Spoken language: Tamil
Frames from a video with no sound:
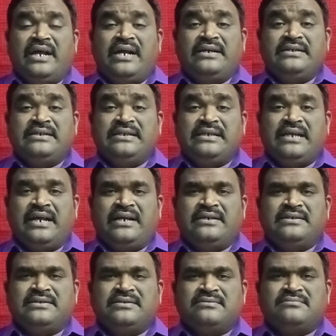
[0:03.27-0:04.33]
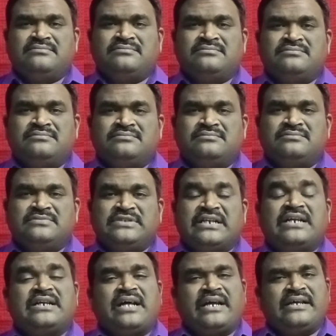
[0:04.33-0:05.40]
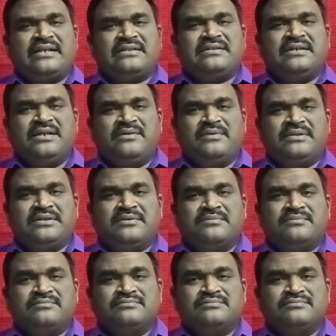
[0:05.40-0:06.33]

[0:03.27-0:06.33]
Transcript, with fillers: ஏழு ஏழு இரண்டாயிரத்தி இருபது